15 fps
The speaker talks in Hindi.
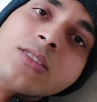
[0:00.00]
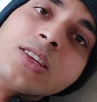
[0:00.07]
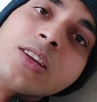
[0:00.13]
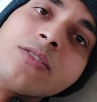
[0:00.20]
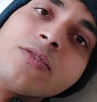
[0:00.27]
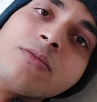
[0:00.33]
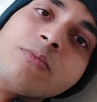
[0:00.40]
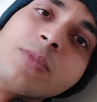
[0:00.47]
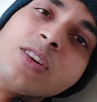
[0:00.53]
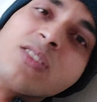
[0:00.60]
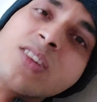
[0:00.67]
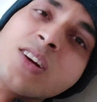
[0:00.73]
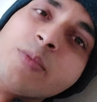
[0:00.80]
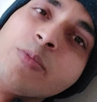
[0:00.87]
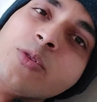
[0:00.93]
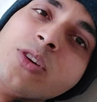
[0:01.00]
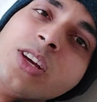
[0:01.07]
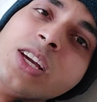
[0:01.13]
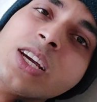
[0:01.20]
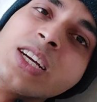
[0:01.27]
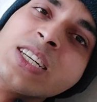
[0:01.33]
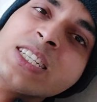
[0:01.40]
सिर्फ मैं और
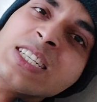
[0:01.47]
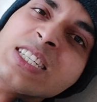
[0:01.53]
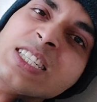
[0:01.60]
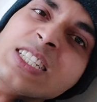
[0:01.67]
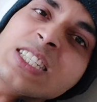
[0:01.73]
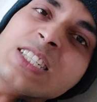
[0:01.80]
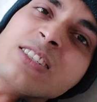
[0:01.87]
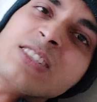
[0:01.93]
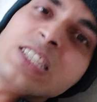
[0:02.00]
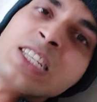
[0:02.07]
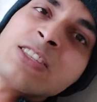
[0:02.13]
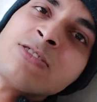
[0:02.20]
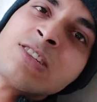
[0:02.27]
गपूड़ी है और ये तो